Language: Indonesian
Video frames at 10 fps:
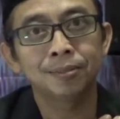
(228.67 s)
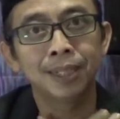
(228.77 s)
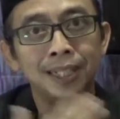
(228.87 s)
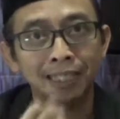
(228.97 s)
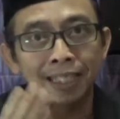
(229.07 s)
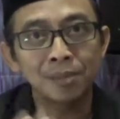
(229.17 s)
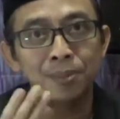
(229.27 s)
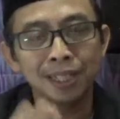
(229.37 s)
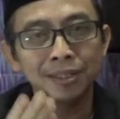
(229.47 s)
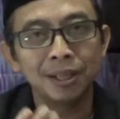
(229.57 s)
pendekatan
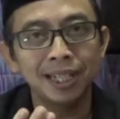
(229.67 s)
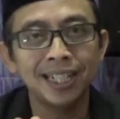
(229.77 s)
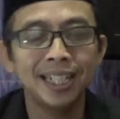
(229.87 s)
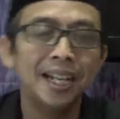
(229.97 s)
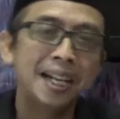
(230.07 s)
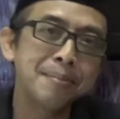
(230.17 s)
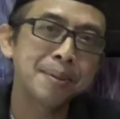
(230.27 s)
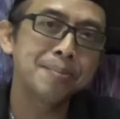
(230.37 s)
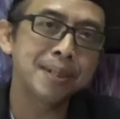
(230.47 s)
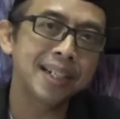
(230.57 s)
spiritual ini yang akan
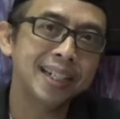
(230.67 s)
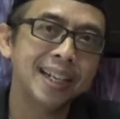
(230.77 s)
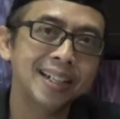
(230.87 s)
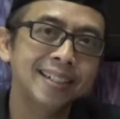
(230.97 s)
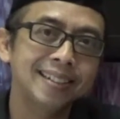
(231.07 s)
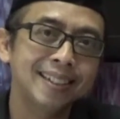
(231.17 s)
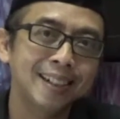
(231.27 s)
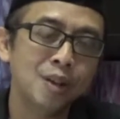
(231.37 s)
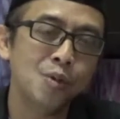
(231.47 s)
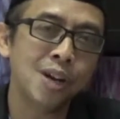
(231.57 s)
memberikan kita
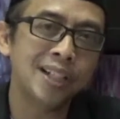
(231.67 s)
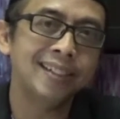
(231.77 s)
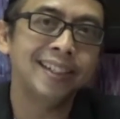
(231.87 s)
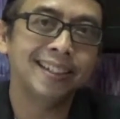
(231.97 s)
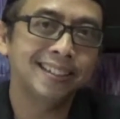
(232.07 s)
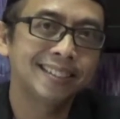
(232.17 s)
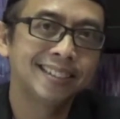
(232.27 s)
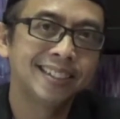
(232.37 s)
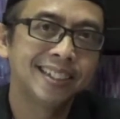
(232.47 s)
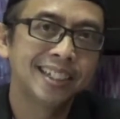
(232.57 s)
kekuatan
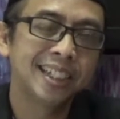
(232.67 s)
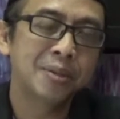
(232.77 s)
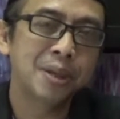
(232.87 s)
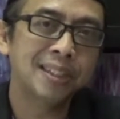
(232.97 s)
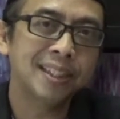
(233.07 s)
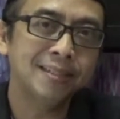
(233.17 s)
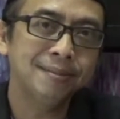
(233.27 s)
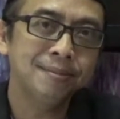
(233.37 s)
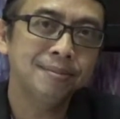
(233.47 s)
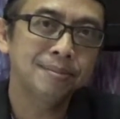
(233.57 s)
kekuatan
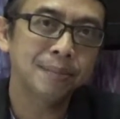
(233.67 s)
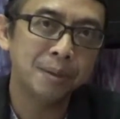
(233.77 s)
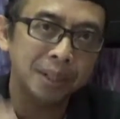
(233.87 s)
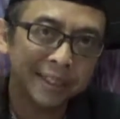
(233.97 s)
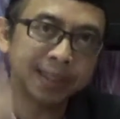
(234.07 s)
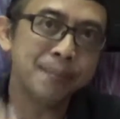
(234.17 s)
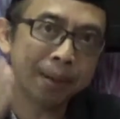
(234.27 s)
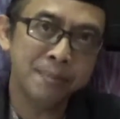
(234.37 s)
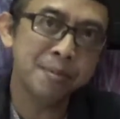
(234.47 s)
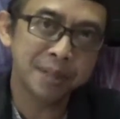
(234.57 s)
bahwa kita
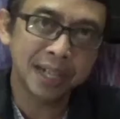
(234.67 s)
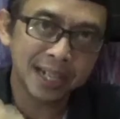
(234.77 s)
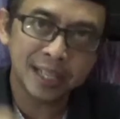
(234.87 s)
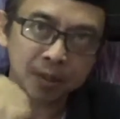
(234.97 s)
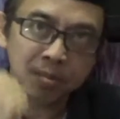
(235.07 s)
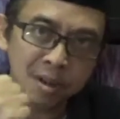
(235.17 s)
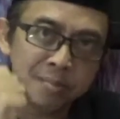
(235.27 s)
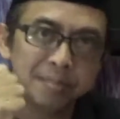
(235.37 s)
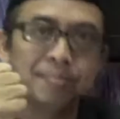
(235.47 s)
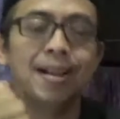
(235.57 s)
mampu mengangkat
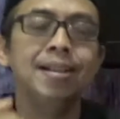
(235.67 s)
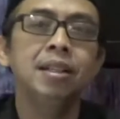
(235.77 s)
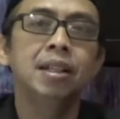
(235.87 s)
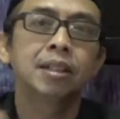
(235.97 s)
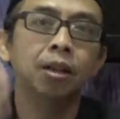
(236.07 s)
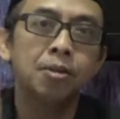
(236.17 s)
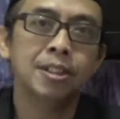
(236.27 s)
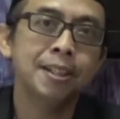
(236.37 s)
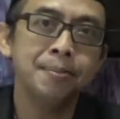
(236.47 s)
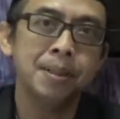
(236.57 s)
semua beban
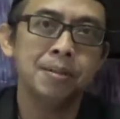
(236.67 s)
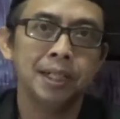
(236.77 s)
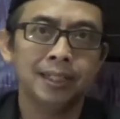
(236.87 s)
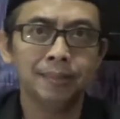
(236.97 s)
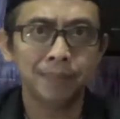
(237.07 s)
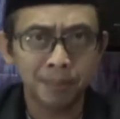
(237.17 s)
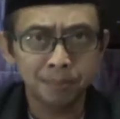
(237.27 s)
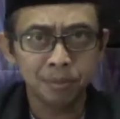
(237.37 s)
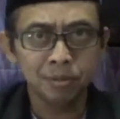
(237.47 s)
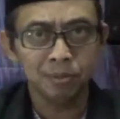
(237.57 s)
kekuatan bahwa kita
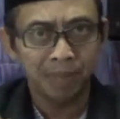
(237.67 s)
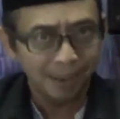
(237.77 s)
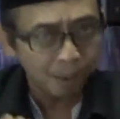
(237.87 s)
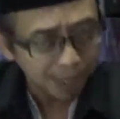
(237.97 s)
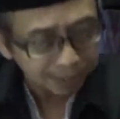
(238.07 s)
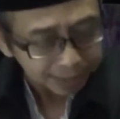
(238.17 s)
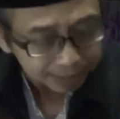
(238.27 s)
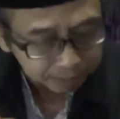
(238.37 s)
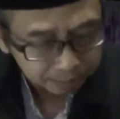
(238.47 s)
mampu melewati